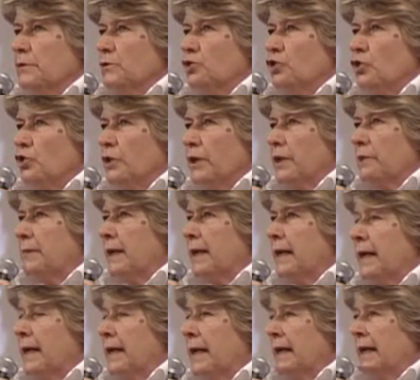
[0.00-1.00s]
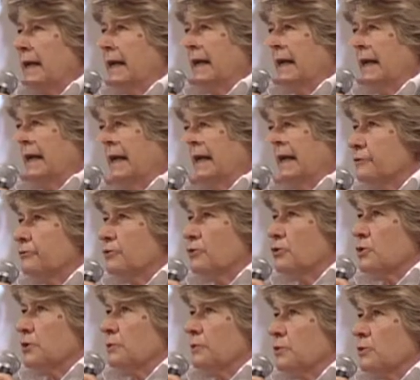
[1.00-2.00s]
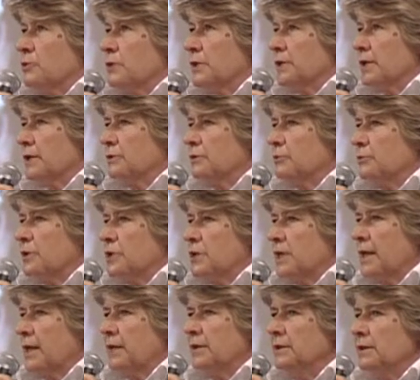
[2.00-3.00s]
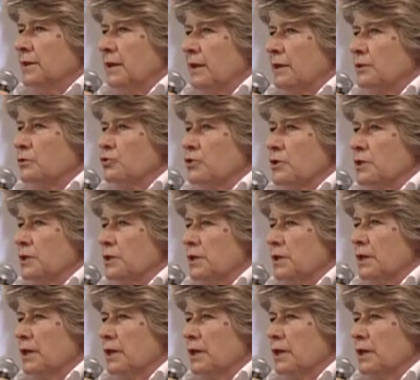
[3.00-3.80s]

ciò che mancava, perché forse bisogna cominciare a dirla così,